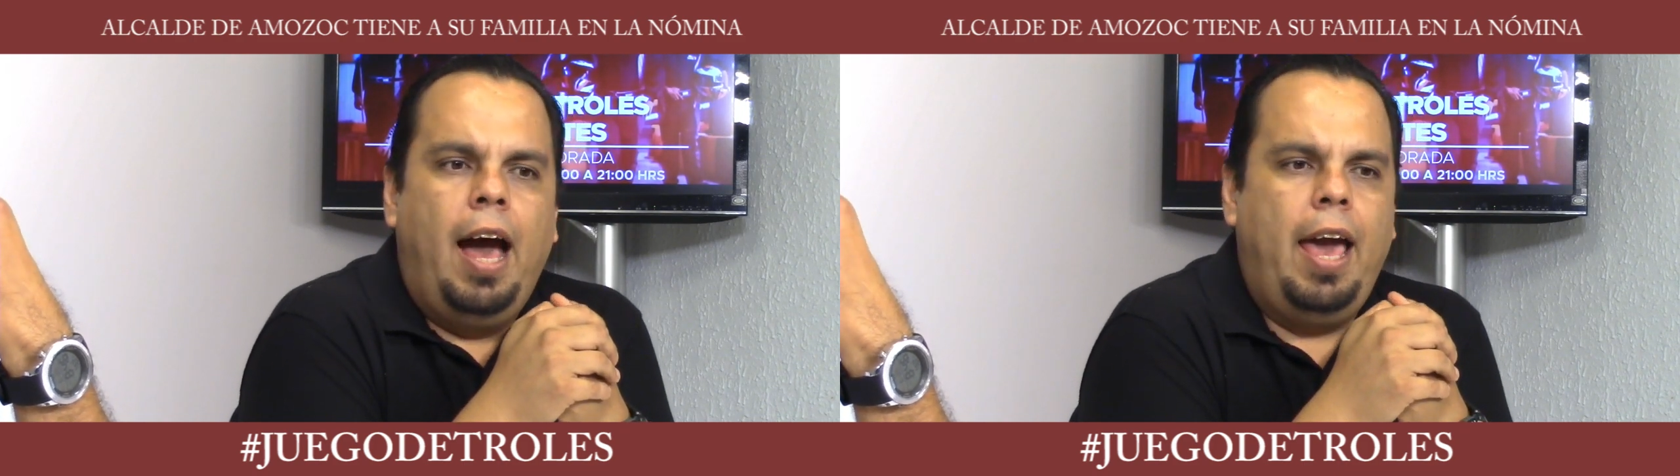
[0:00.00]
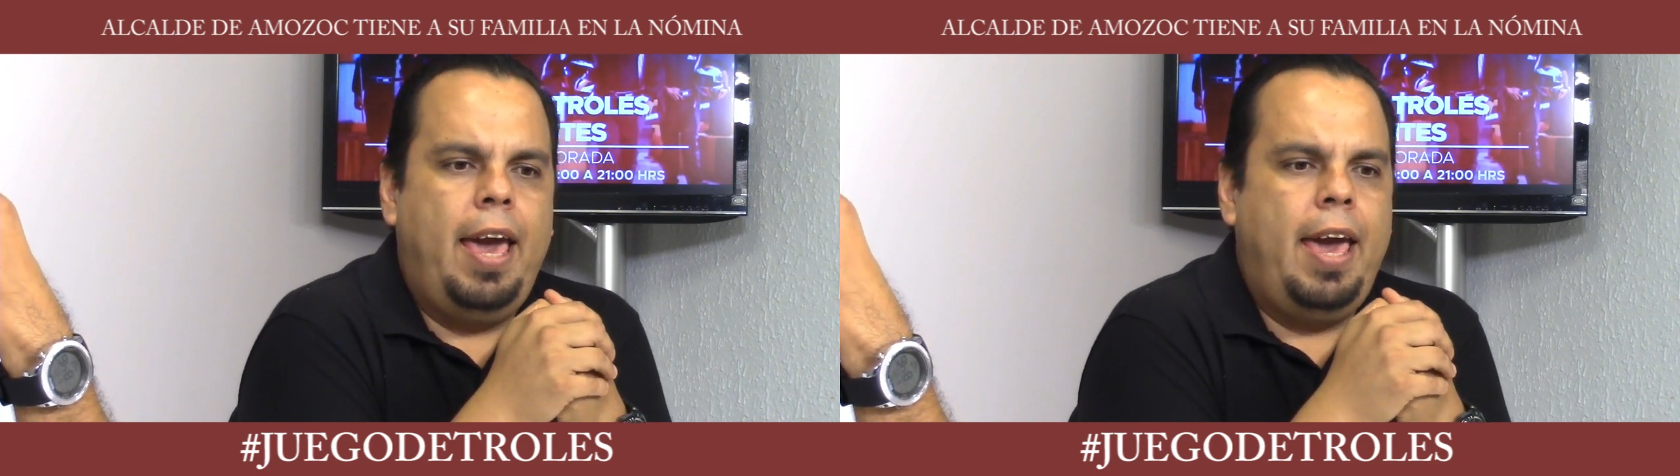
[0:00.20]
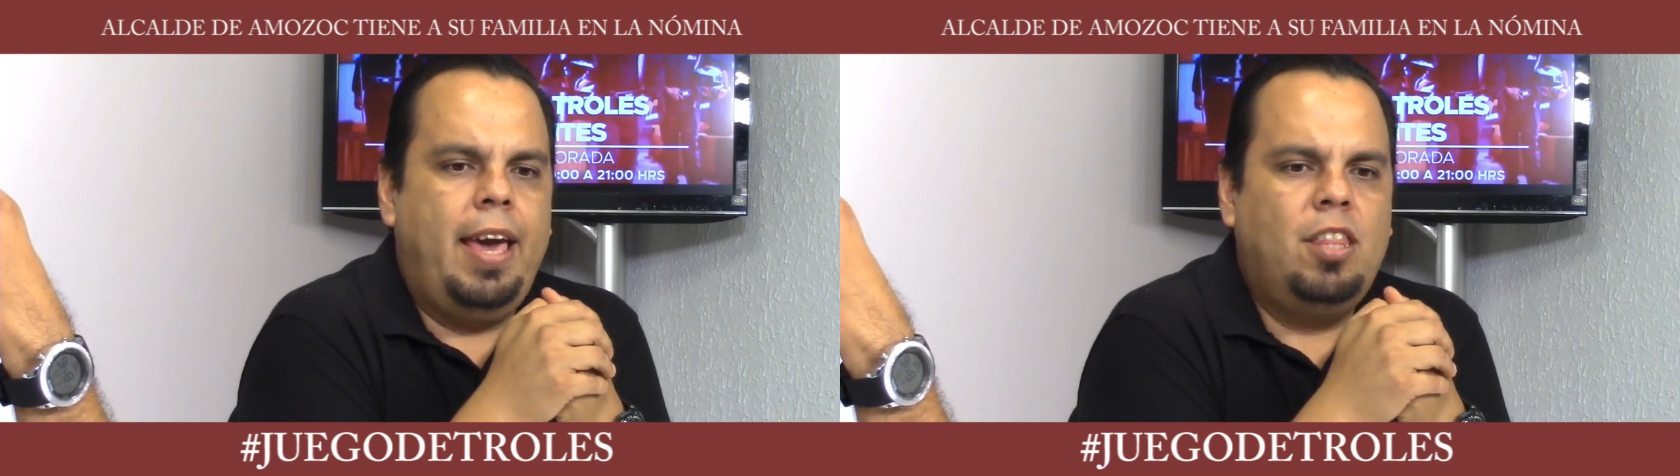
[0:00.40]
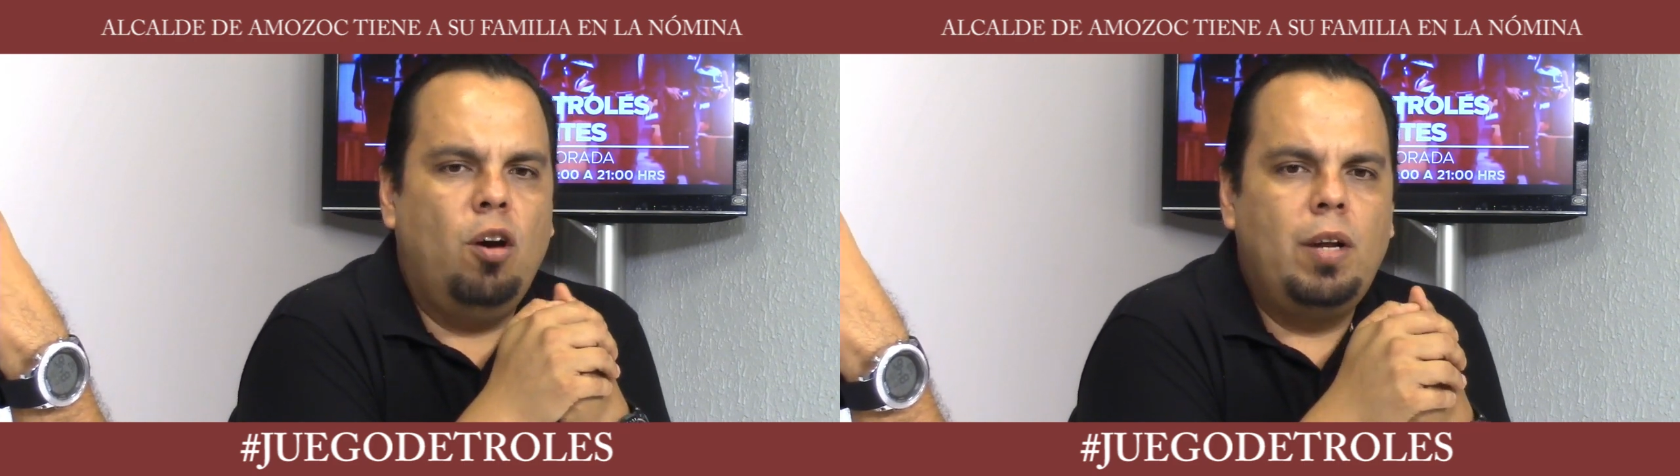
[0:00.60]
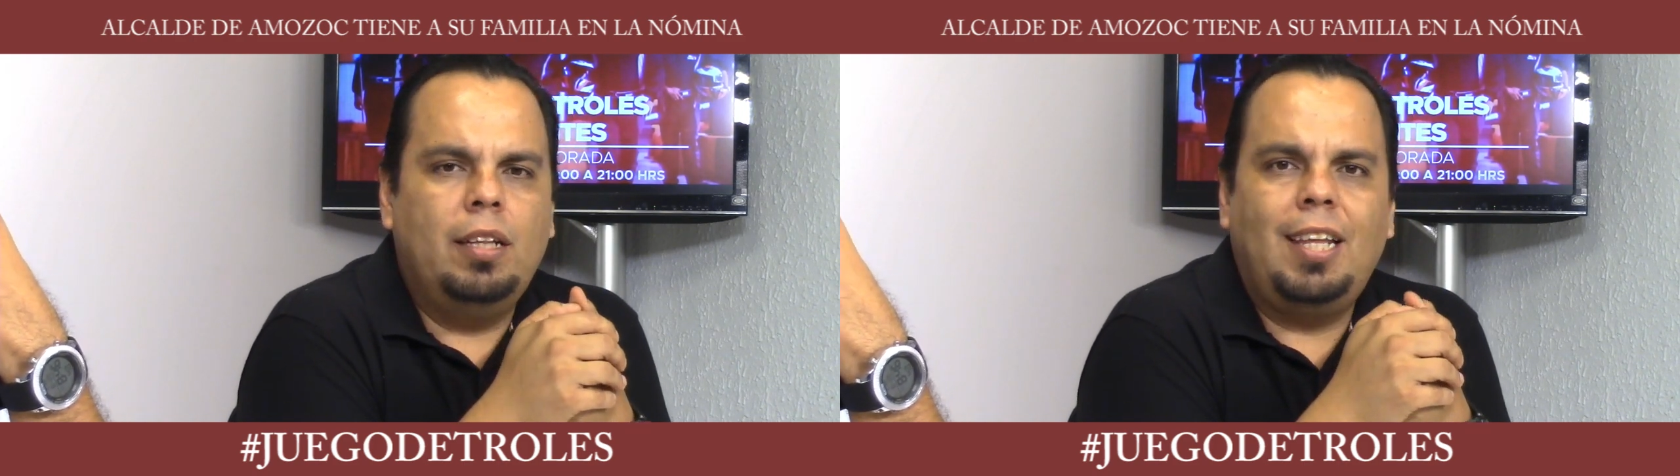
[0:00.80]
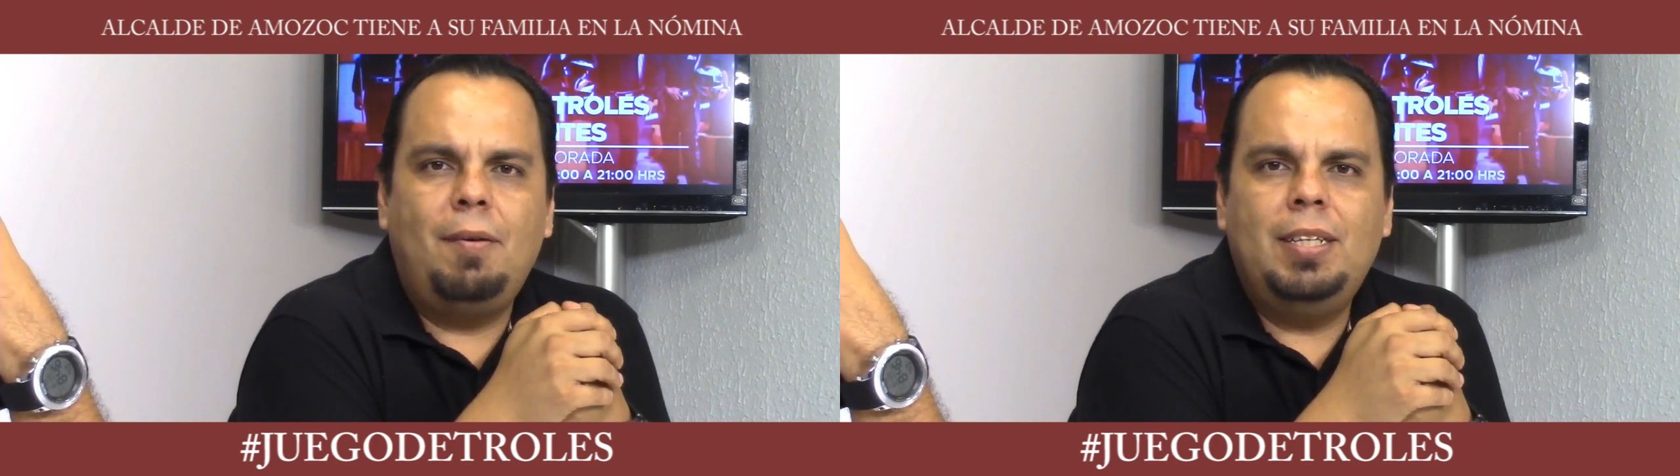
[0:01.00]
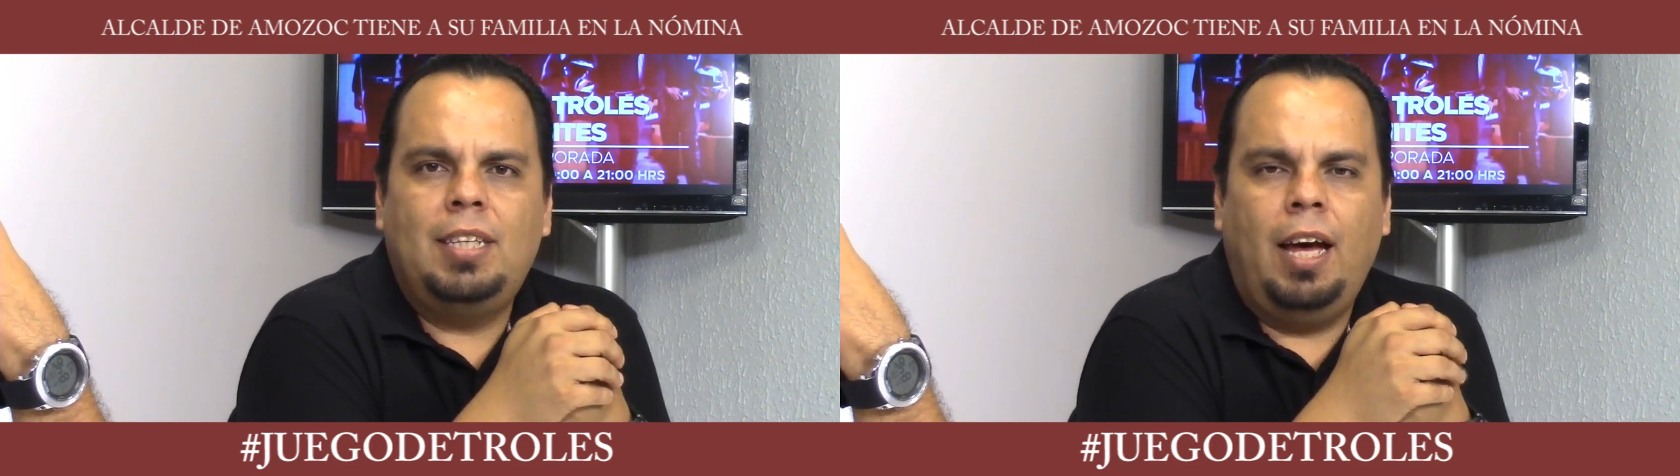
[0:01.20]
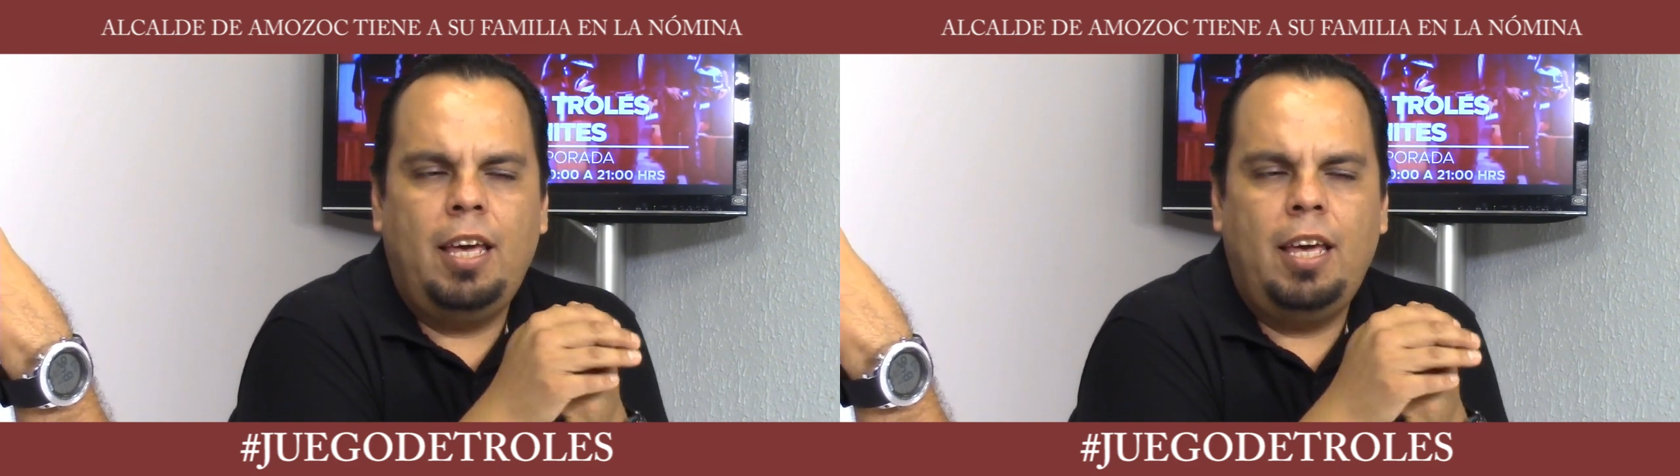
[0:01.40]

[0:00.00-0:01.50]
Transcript: Eh, dio una entrevista